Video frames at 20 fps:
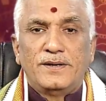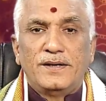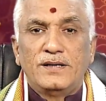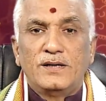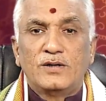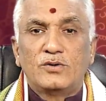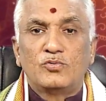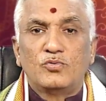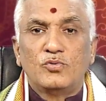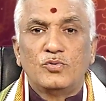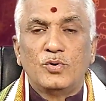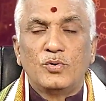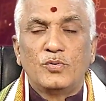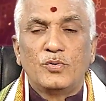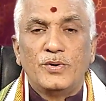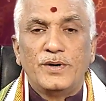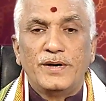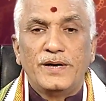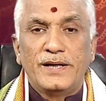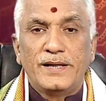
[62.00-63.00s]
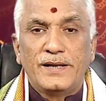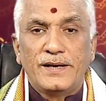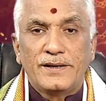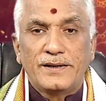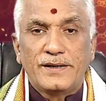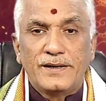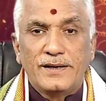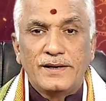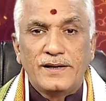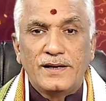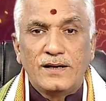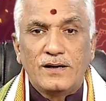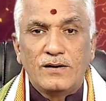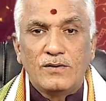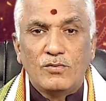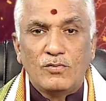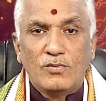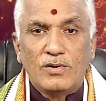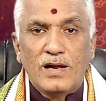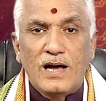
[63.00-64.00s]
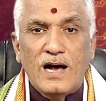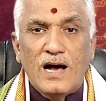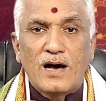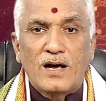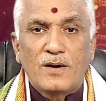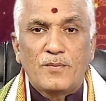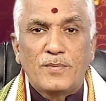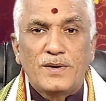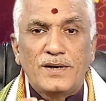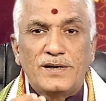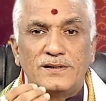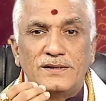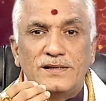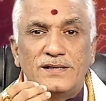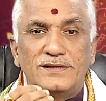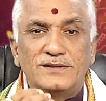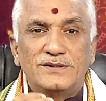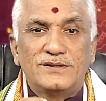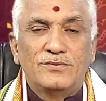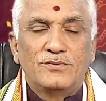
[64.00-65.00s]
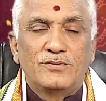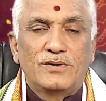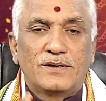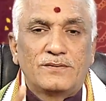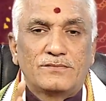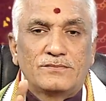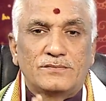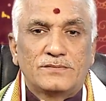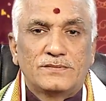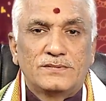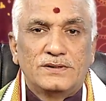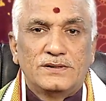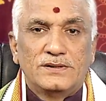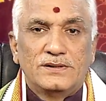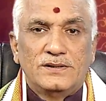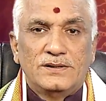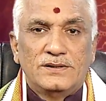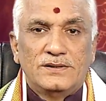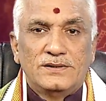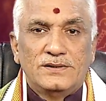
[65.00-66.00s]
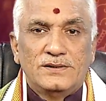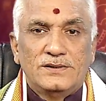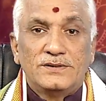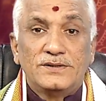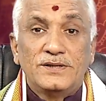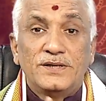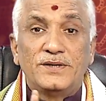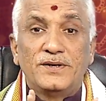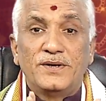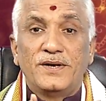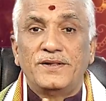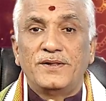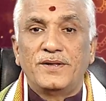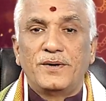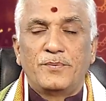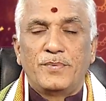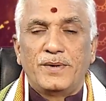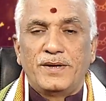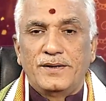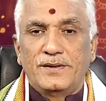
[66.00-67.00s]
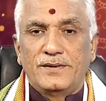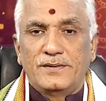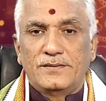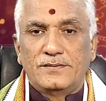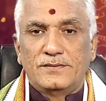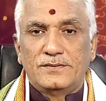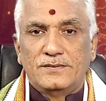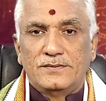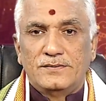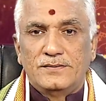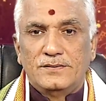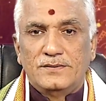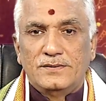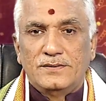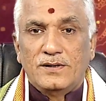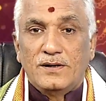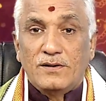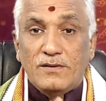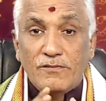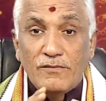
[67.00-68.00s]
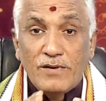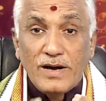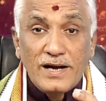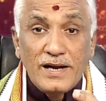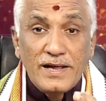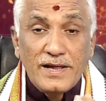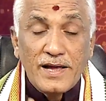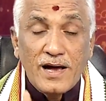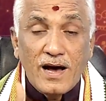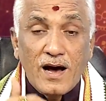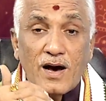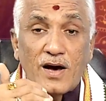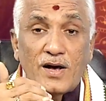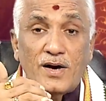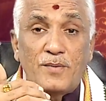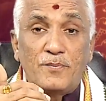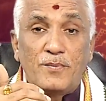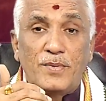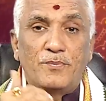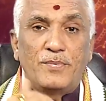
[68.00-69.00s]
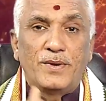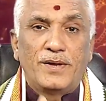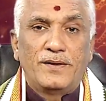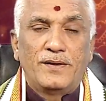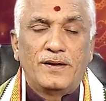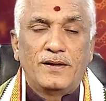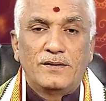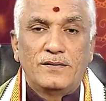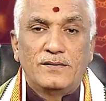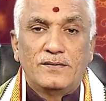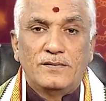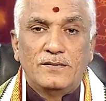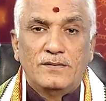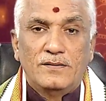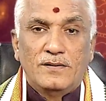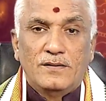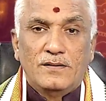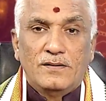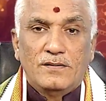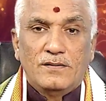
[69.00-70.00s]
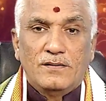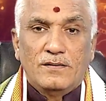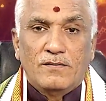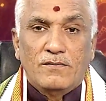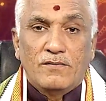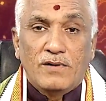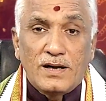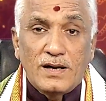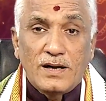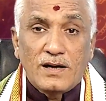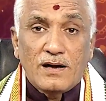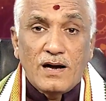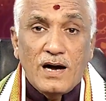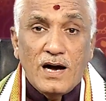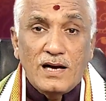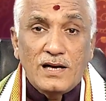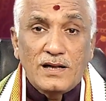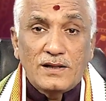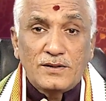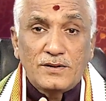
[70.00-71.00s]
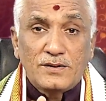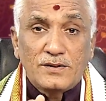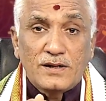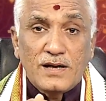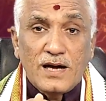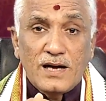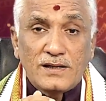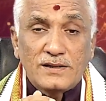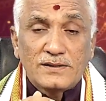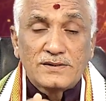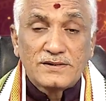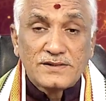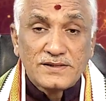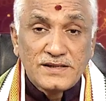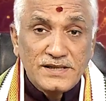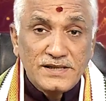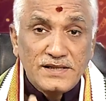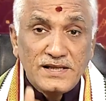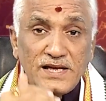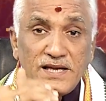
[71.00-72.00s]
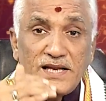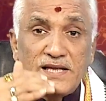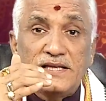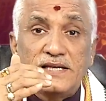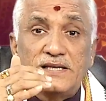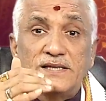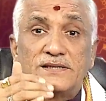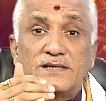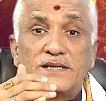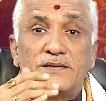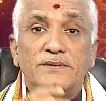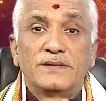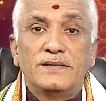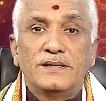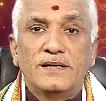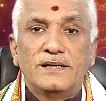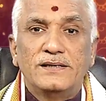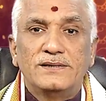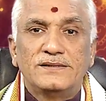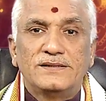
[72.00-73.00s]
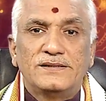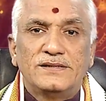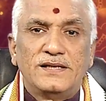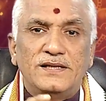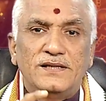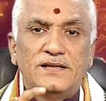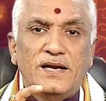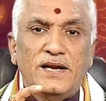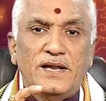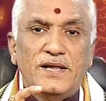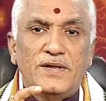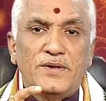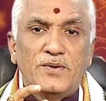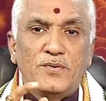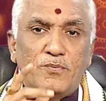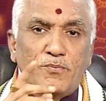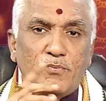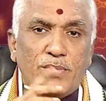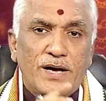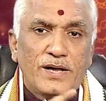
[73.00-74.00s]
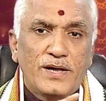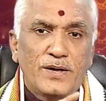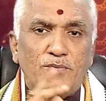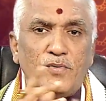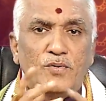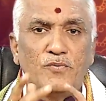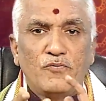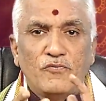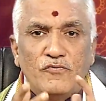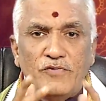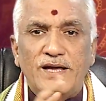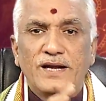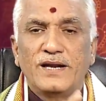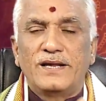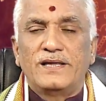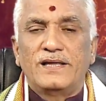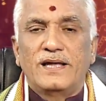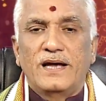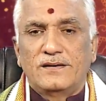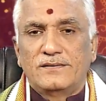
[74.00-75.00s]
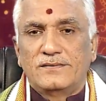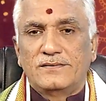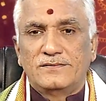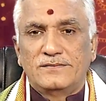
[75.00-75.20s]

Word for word: நீங்கள் தூங்கு கொண்டே இருக்கீர்கள் உங்களை ஆறு மணிக்கு எழுச்சி விடுவார் சீக்கிரம் எழுந்திருப்பீங்க வேலையை ஆரம்பிப்பீங்க வர காலத்துக்காக சிந்தனையே செய்வீர்கள் சிந்தனையும் பயமும் வேறையா